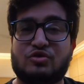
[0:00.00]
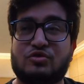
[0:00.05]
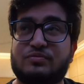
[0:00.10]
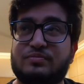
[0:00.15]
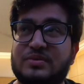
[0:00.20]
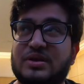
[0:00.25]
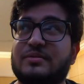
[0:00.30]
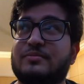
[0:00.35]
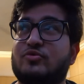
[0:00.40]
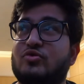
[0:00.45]

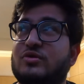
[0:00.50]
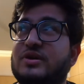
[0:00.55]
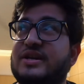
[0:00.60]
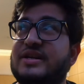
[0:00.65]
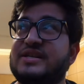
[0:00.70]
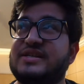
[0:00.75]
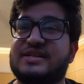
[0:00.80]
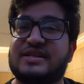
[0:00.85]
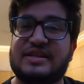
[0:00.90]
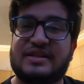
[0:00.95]
धूप कम हो
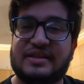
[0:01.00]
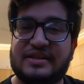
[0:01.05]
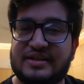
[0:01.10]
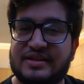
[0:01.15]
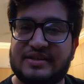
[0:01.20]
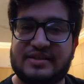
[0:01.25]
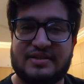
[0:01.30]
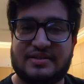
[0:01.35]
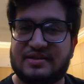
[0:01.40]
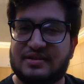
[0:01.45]
गई
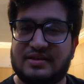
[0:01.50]
इसीलिए